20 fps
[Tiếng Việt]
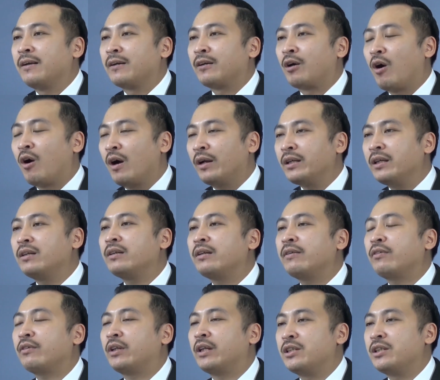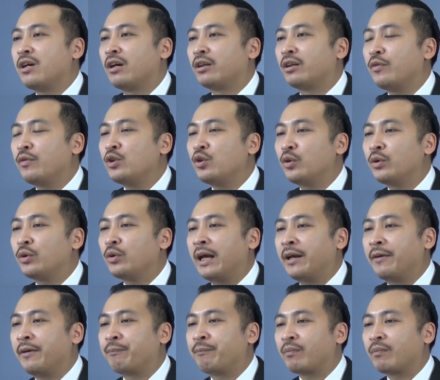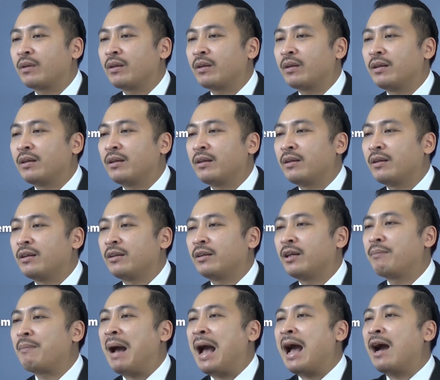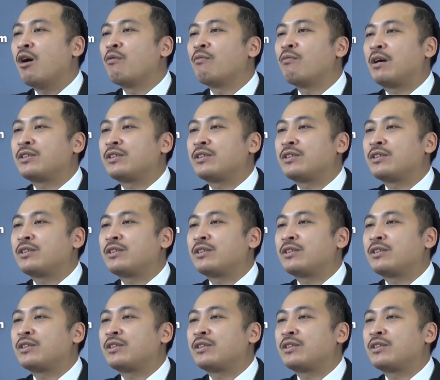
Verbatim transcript: có những thị trường tôi ví dụ như này thấy ba ông vào